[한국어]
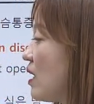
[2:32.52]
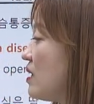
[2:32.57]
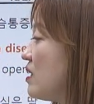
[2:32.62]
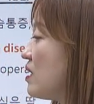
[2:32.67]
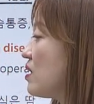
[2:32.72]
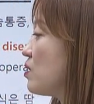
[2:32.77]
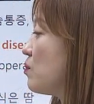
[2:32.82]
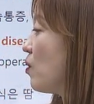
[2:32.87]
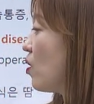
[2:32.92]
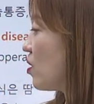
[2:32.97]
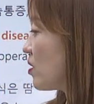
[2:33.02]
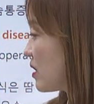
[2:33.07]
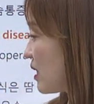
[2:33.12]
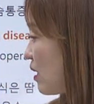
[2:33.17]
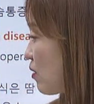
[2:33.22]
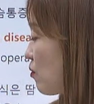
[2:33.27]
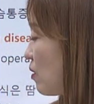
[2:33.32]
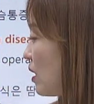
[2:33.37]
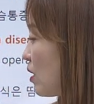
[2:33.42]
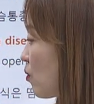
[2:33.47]
한약을
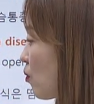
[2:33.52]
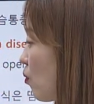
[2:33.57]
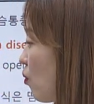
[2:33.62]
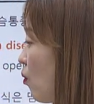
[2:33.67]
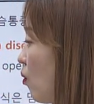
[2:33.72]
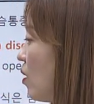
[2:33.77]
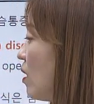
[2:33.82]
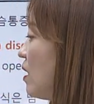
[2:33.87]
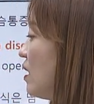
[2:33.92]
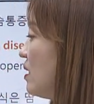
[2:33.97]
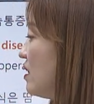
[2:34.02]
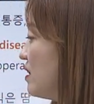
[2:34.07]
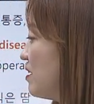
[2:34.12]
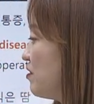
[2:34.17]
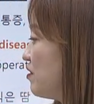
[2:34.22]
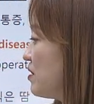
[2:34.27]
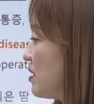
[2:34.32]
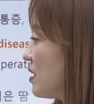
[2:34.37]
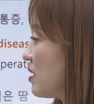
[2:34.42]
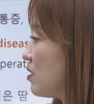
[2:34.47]
먹었다고 하고
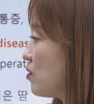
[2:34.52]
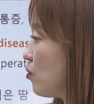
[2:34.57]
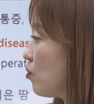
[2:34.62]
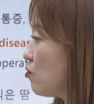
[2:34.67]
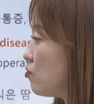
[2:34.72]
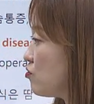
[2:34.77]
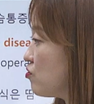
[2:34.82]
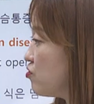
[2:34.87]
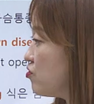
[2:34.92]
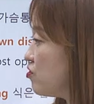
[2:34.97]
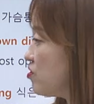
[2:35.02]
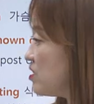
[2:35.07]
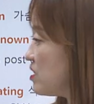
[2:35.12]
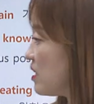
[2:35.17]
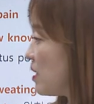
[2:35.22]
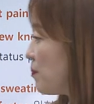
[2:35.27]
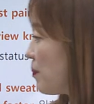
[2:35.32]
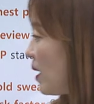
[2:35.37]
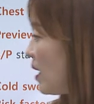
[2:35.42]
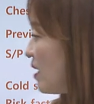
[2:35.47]
내원 당일 오후
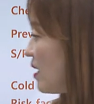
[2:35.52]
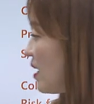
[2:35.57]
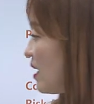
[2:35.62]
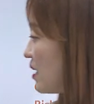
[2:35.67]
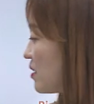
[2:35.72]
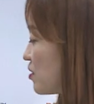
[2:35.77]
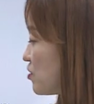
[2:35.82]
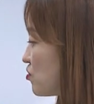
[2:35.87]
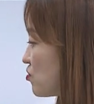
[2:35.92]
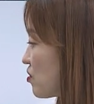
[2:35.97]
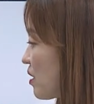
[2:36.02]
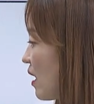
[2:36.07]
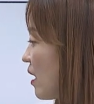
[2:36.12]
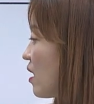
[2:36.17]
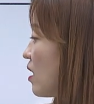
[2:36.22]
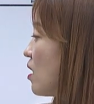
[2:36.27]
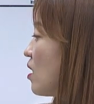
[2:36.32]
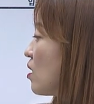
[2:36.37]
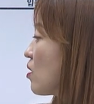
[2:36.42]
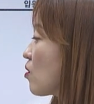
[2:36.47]
2시에 빨래하던
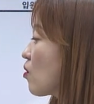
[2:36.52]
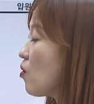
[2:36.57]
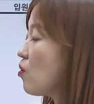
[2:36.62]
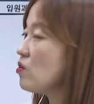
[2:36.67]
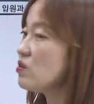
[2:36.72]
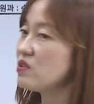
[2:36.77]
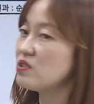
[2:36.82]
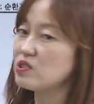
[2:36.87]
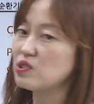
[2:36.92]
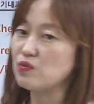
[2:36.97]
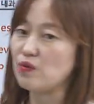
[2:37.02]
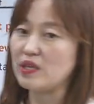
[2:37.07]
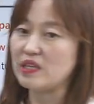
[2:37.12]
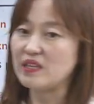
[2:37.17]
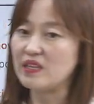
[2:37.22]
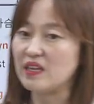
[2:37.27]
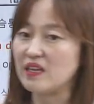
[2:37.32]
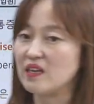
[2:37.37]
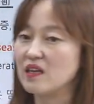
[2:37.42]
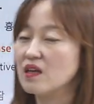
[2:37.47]
중에 콜드
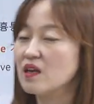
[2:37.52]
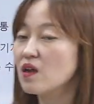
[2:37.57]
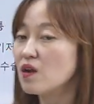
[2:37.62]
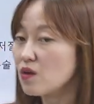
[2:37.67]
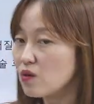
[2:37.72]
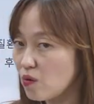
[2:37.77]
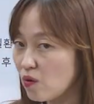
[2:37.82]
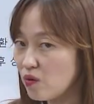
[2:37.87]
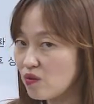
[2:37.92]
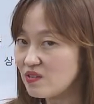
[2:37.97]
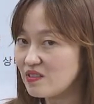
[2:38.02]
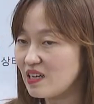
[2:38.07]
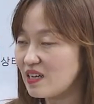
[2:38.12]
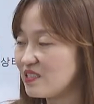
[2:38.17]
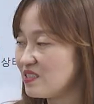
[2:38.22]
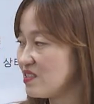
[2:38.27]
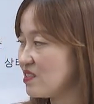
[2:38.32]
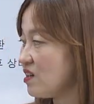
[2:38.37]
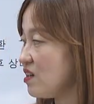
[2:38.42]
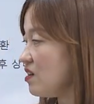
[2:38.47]
스웨팅 콜드
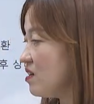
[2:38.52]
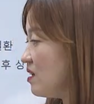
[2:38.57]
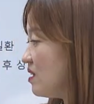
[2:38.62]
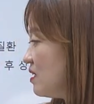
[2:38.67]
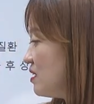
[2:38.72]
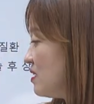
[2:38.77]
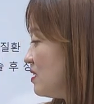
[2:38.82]
아시죠?